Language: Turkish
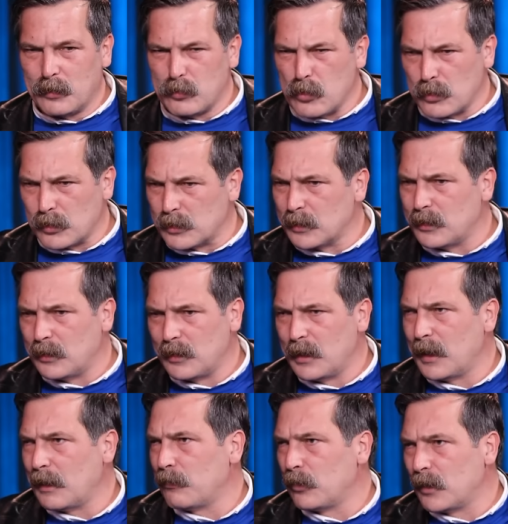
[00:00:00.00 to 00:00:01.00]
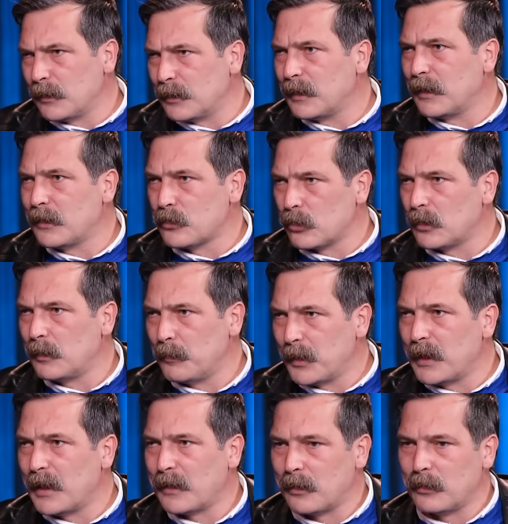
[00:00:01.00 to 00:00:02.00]
Çok sık grev olan, direniş olan
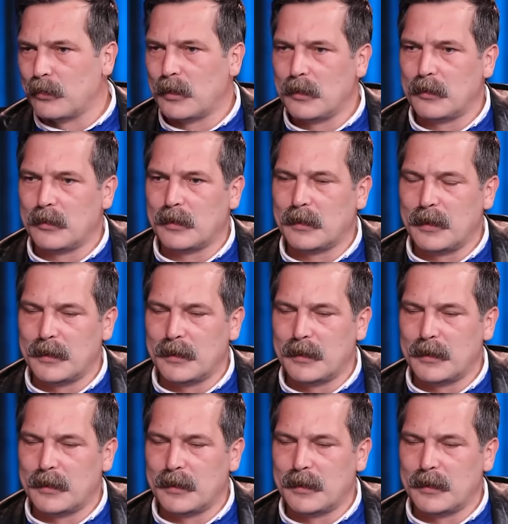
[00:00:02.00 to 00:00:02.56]
bir yer doğal olarak.